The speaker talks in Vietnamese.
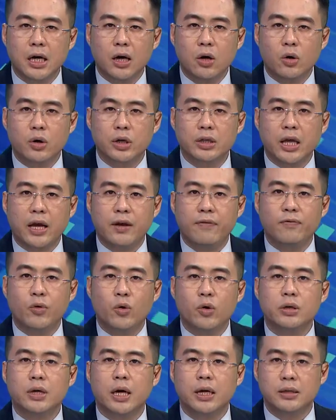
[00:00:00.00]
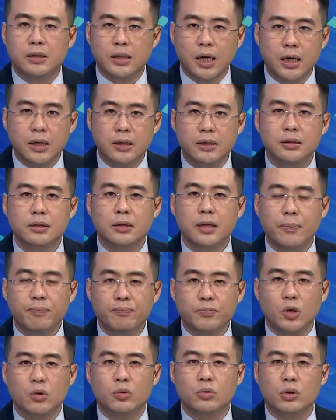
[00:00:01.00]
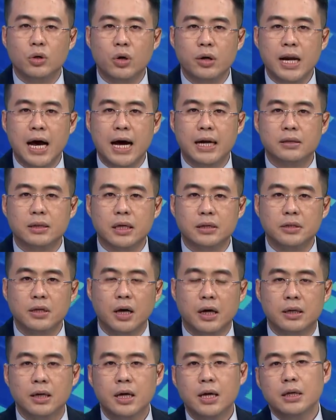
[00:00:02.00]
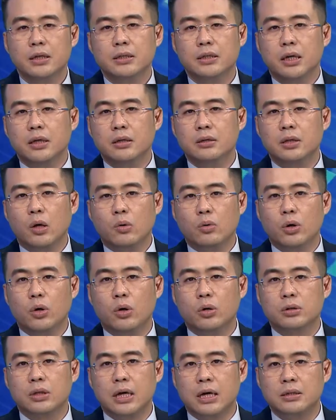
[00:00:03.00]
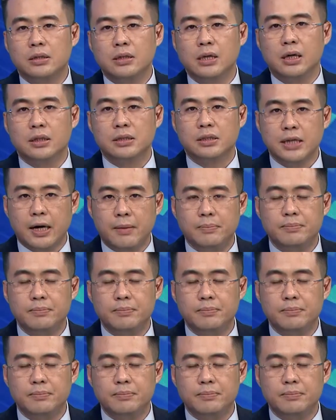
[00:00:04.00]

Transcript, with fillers: hội thành phố Cần Thơ tiếp tục có đà tăng trưởng, nhưng tốc độ tăng trưởng chậm